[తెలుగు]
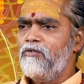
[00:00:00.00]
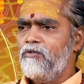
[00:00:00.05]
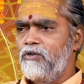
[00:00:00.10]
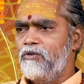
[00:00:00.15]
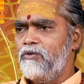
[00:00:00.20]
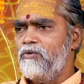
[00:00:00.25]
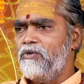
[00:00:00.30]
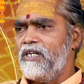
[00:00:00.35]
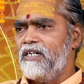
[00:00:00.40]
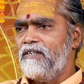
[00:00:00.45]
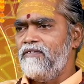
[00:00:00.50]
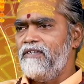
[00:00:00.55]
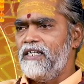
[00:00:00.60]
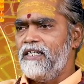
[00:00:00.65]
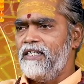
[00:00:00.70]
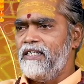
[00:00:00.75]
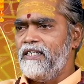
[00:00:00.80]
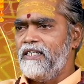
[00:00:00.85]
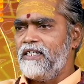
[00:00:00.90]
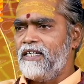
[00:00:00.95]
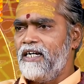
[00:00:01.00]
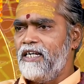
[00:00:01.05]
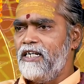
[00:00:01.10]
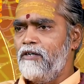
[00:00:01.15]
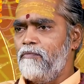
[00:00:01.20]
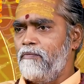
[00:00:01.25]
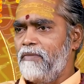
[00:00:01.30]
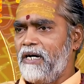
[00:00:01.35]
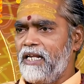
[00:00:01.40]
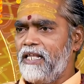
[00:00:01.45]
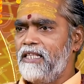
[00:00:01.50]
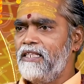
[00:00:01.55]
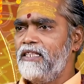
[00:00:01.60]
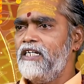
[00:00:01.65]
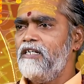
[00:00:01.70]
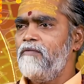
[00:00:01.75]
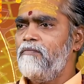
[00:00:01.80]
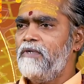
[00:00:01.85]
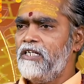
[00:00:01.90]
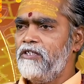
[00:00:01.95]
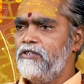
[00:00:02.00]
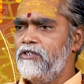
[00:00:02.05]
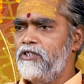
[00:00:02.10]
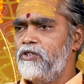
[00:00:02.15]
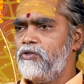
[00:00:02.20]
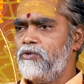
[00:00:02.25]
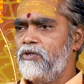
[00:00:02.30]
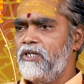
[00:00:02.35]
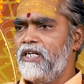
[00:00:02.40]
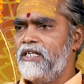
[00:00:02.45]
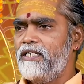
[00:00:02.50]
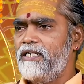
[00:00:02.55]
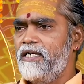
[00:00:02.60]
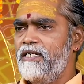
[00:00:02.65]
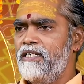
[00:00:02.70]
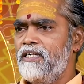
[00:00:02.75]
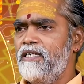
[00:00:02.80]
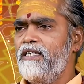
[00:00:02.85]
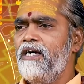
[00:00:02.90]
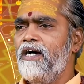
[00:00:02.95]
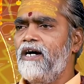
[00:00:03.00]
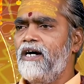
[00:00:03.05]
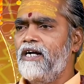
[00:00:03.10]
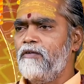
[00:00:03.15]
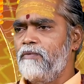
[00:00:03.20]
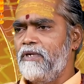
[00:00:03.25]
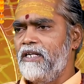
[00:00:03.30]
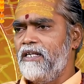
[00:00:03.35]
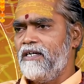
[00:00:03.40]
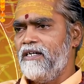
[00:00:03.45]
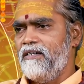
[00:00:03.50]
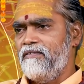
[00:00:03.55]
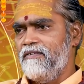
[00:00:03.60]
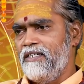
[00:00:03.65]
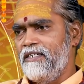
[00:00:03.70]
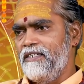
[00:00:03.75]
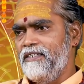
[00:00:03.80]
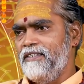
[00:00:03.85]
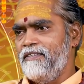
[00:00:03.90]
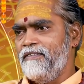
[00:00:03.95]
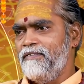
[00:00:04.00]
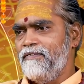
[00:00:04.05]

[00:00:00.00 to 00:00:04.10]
కొడుకు కావాలి కానీ మనంతట మనం చేసుకునే దానికి ఆడపిల్ల కావాలి